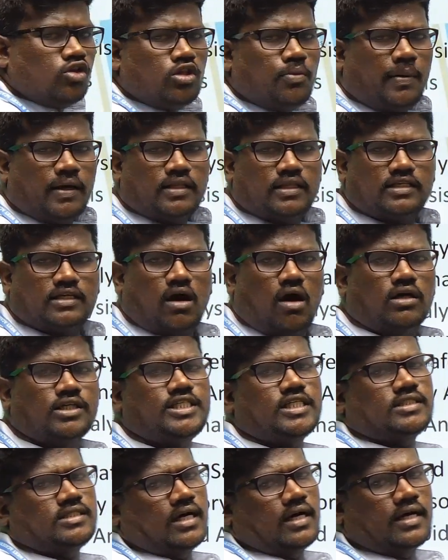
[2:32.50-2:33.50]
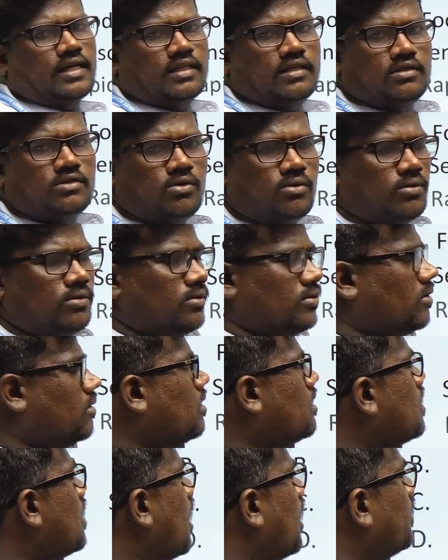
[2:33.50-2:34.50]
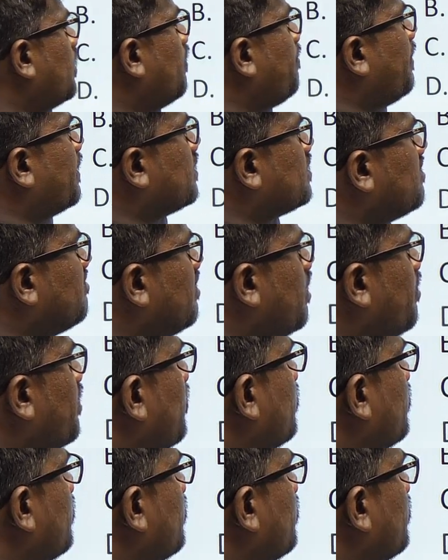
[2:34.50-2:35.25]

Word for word: பார்த்து கான்ஷியஸ் ஆகிறது ஸோ அதான் பர்சீவ்டு அப்படின்னு நம்ம